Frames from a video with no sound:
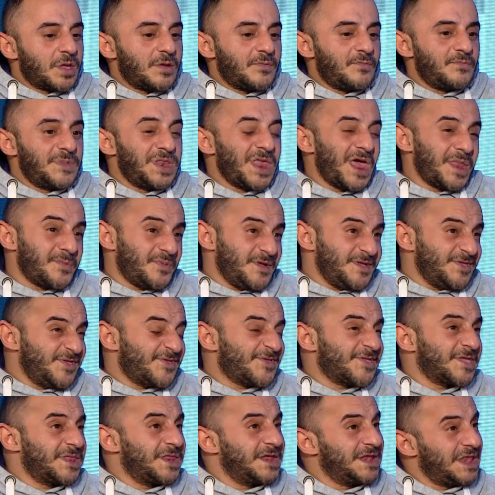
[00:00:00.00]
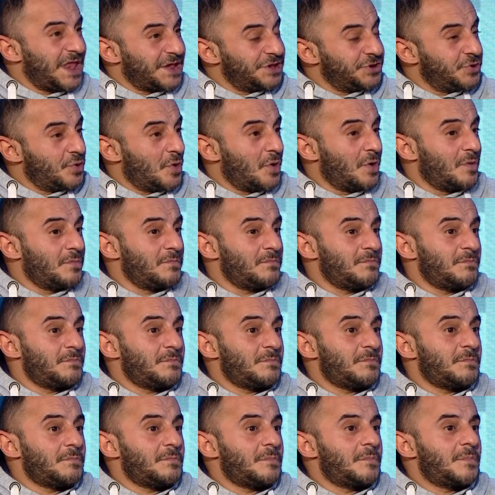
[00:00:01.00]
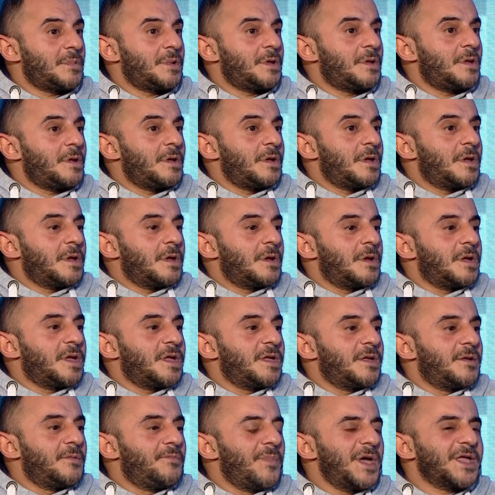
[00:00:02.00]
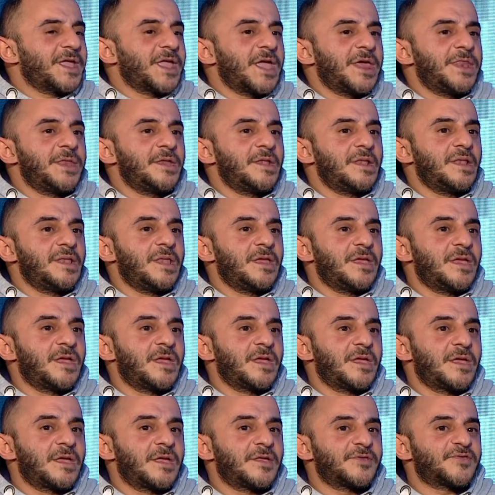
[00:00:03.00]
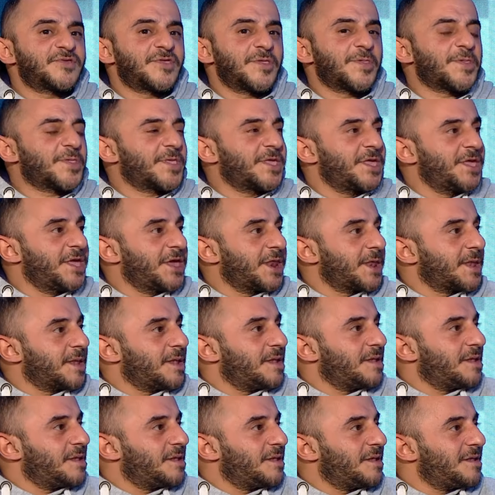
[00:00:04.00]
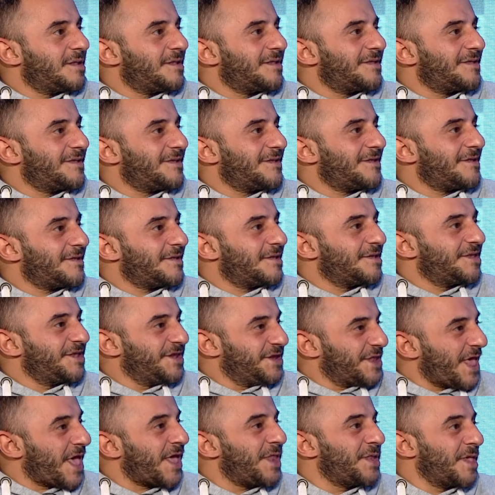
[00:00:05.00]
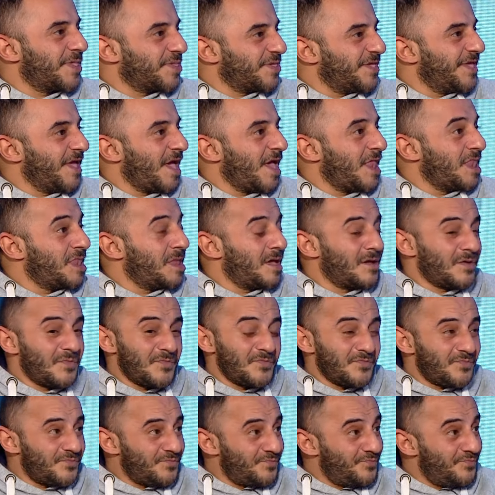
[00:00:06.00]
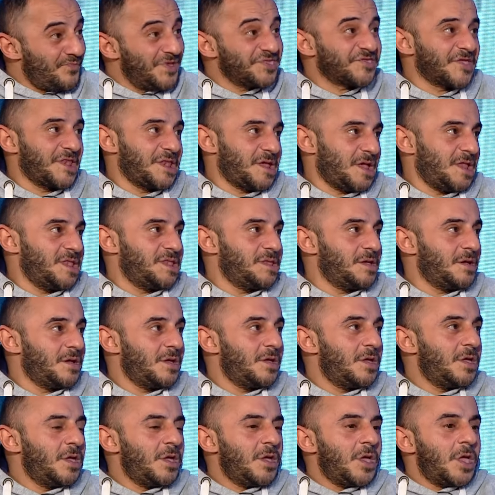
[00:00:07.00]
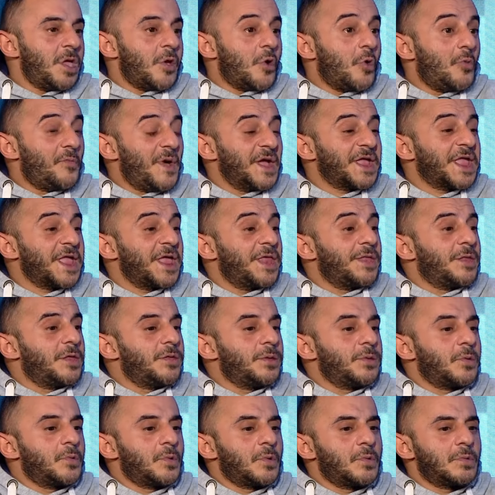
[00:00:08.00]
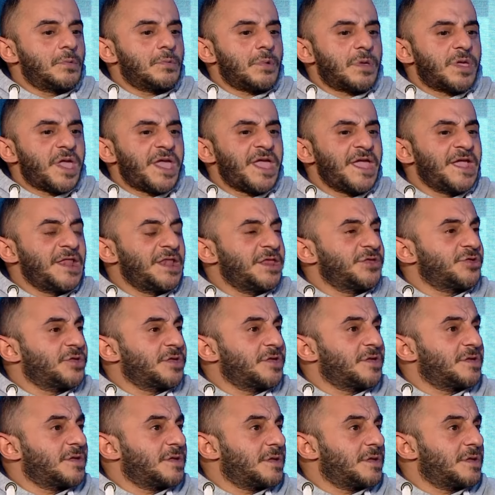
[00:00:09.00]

من 40 سنة لليوم آه، ما كان التفكير اللي نحن فيه هلا نعم. مثل هلا وما كان انه حالي